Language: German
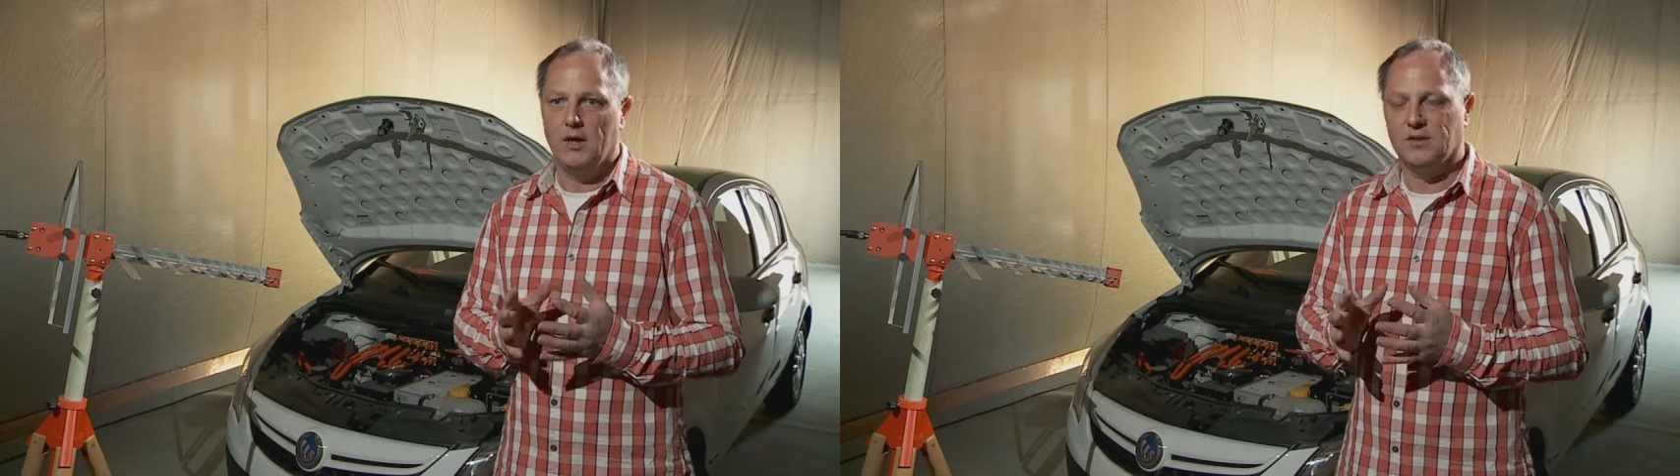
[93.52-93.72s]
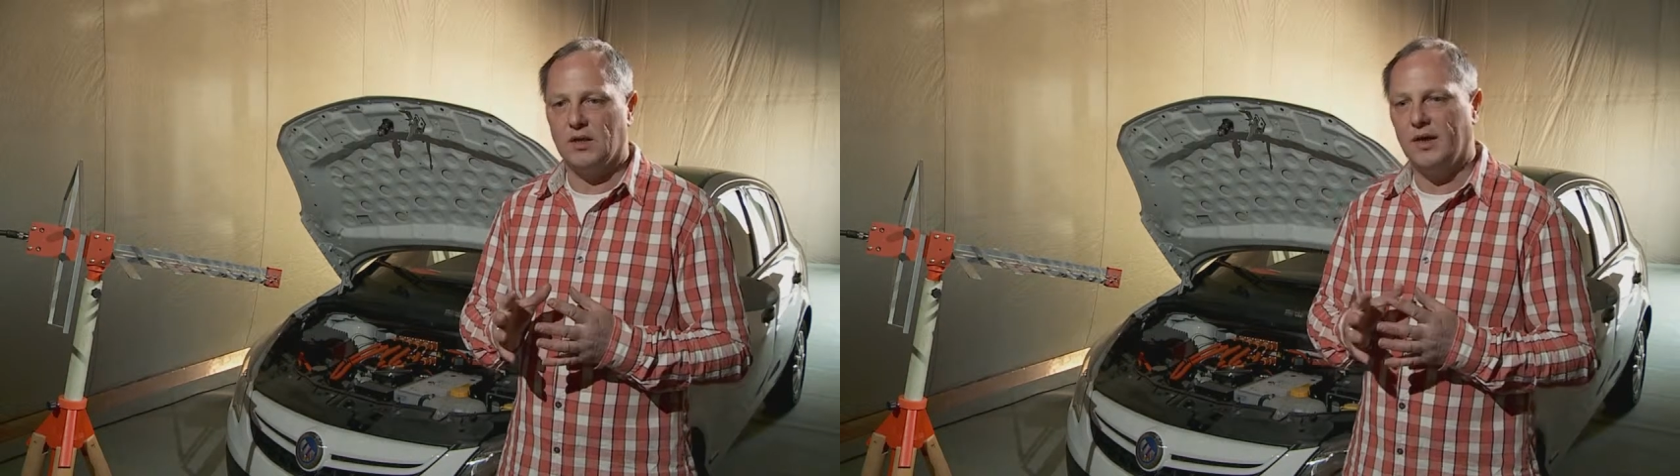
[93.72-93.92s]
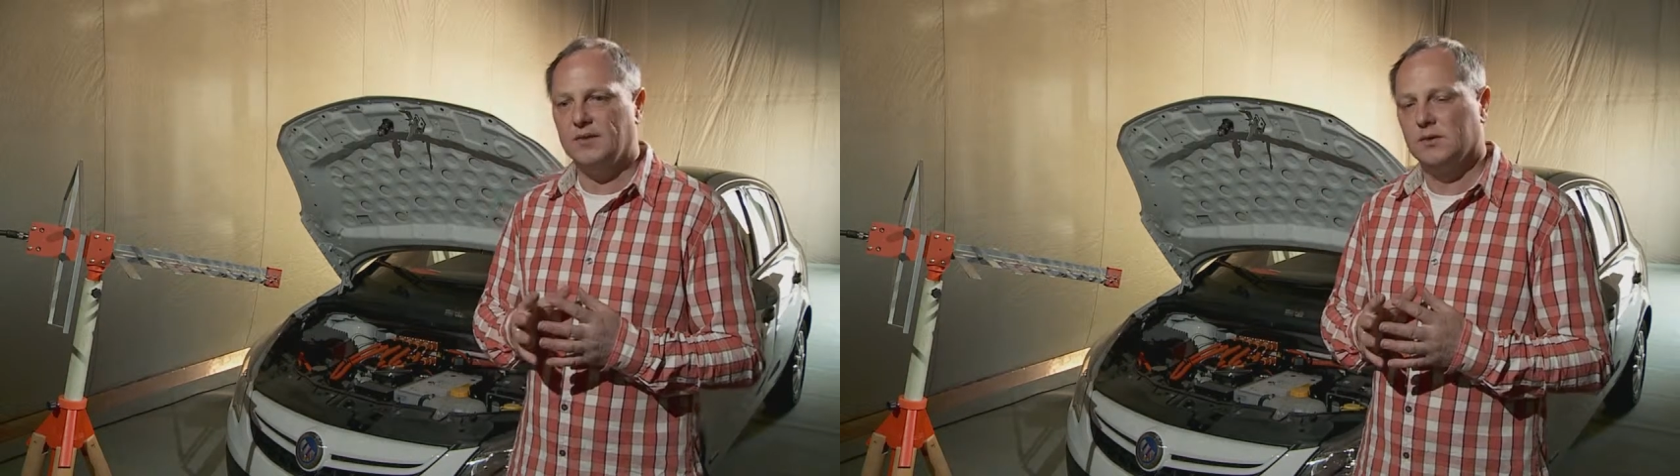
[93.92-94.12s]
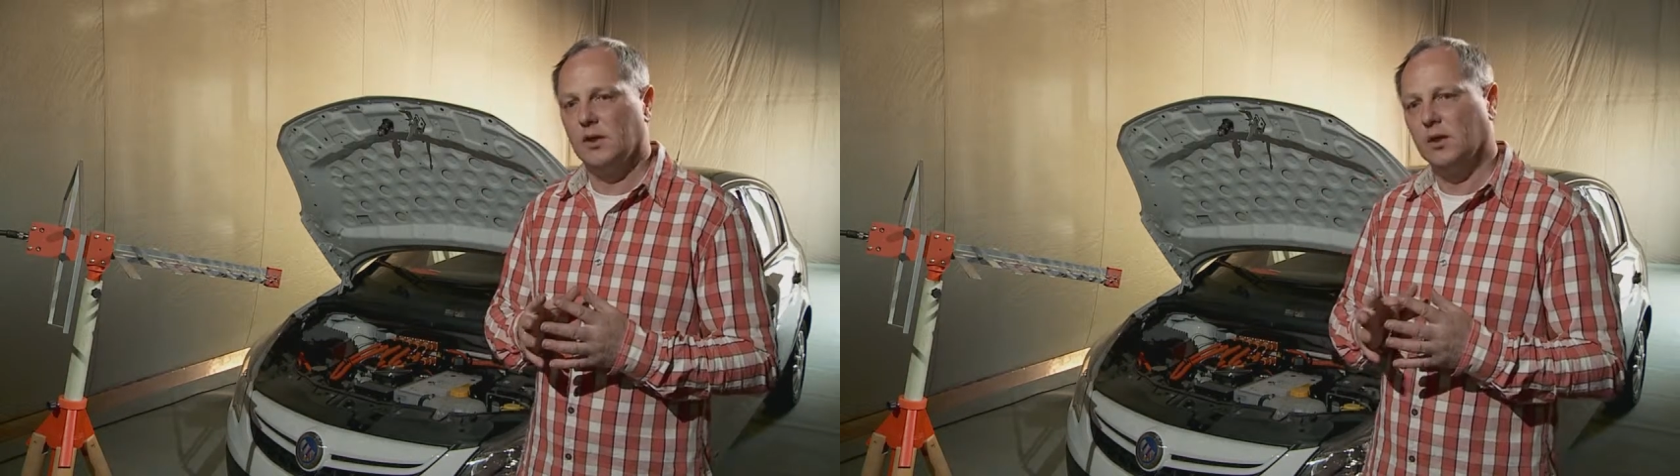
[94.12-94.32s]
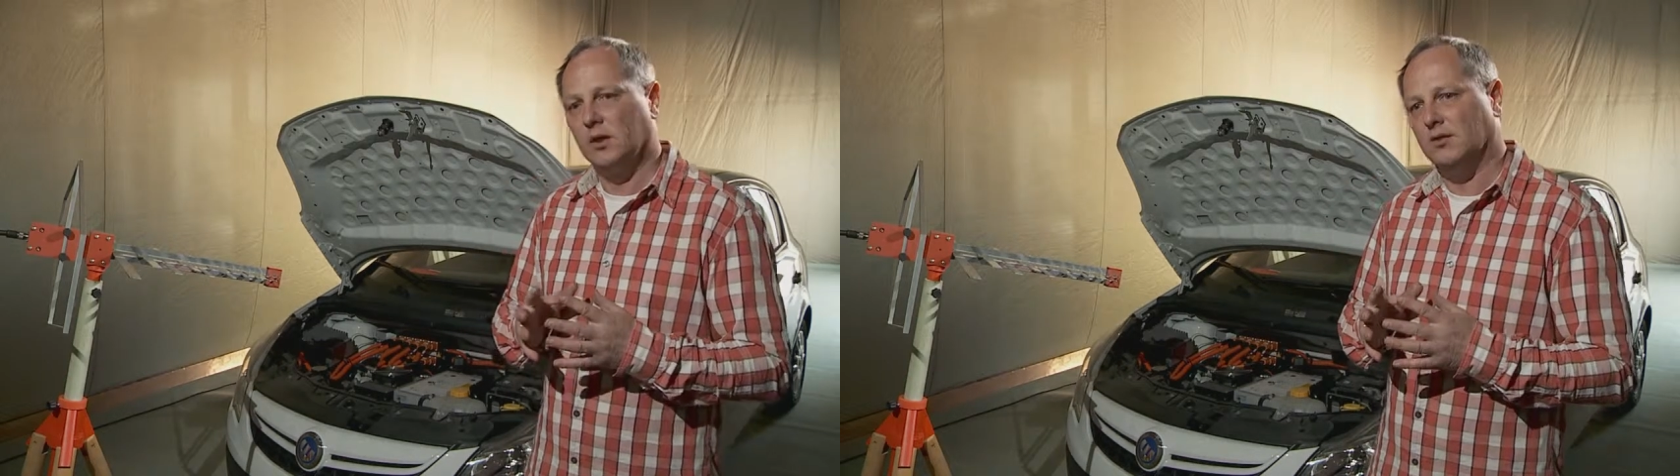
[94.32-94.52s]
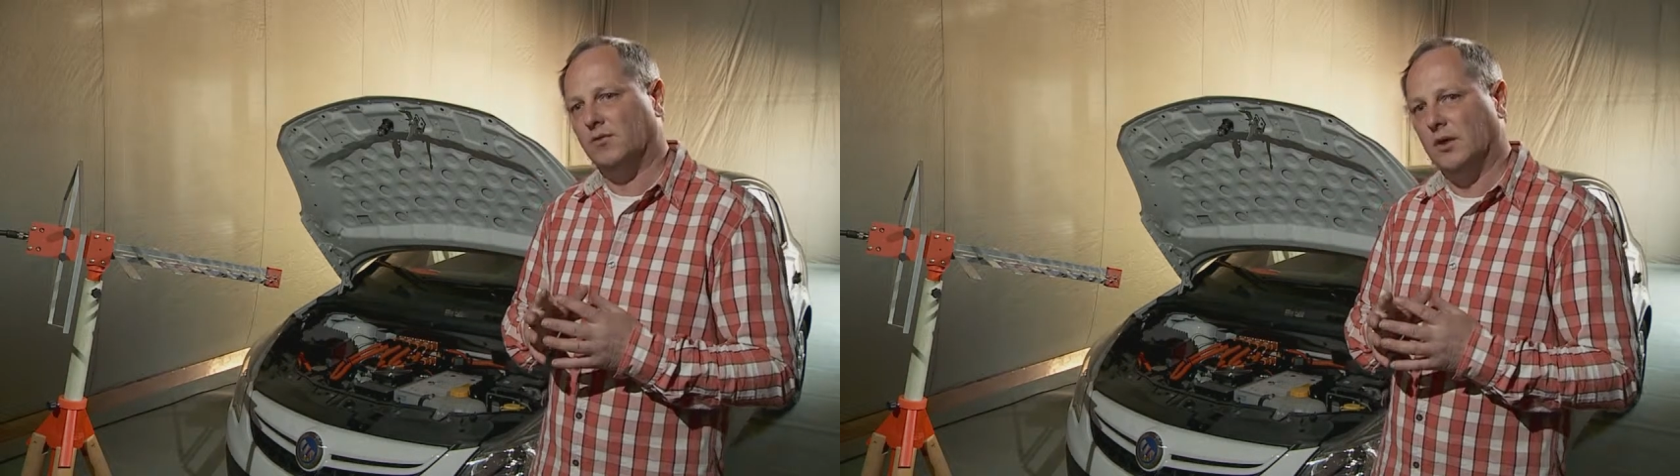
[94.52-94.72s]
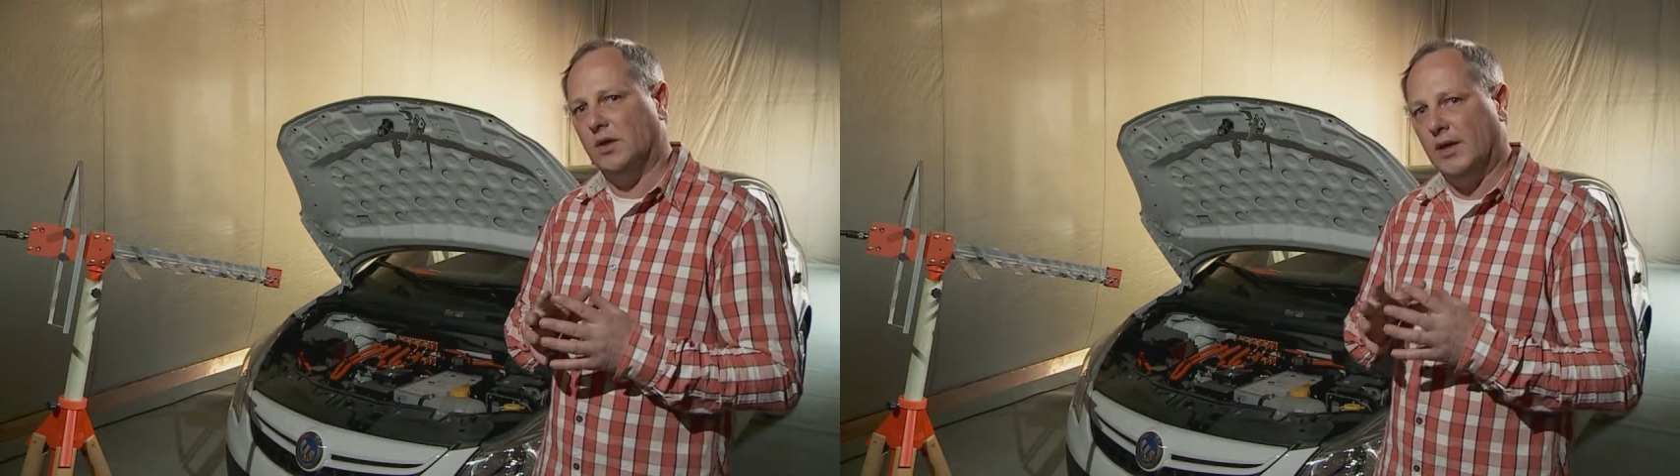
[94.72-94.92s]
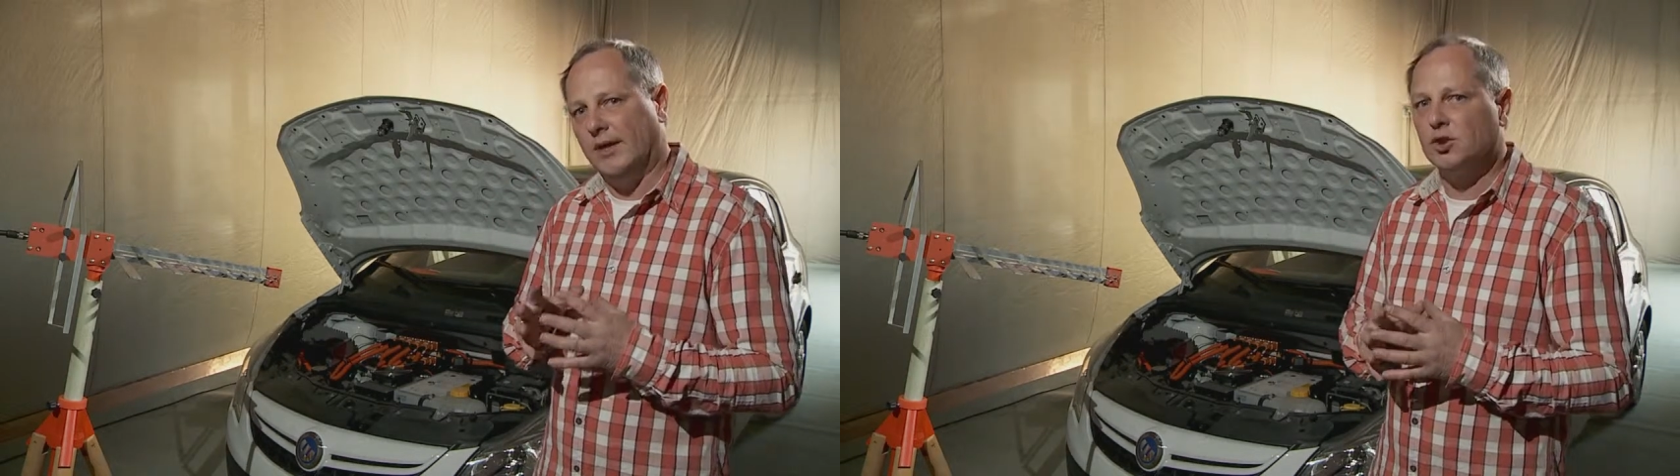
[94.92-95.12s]
Das heißt, es werden
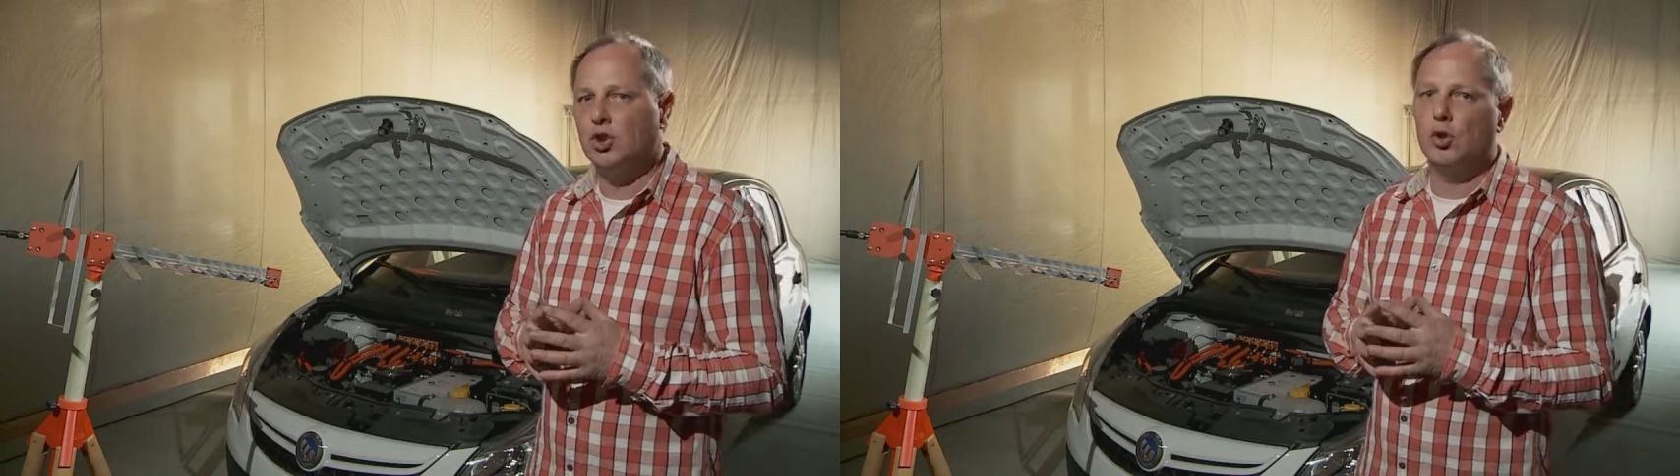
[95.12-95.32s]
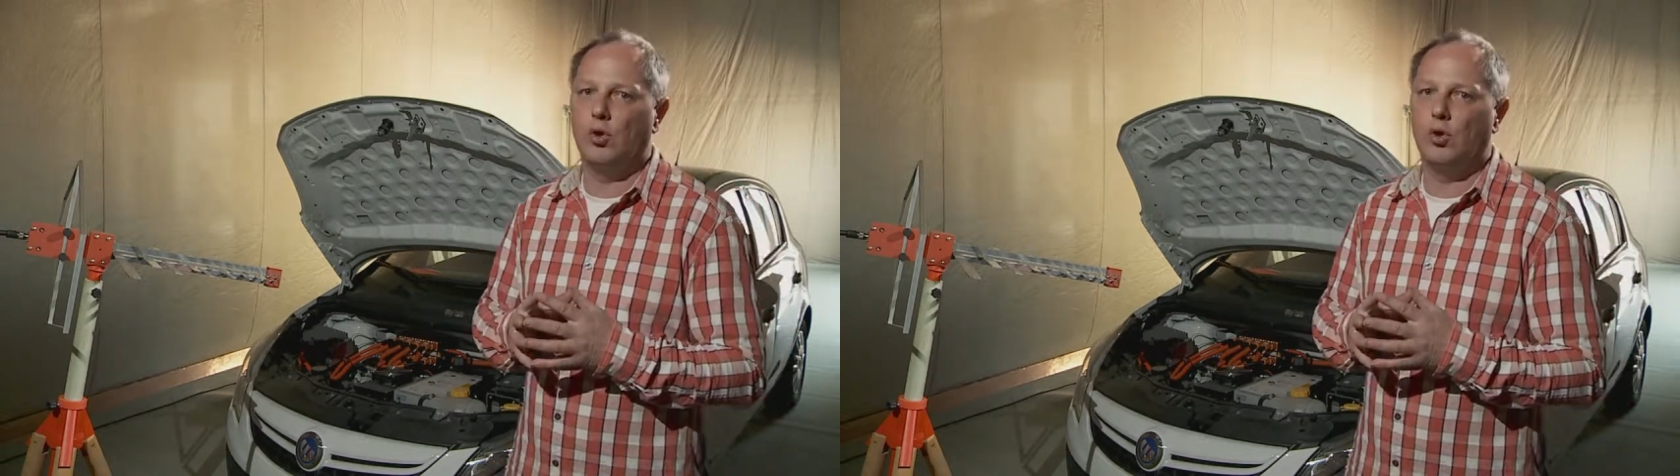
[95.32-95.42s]
elektrische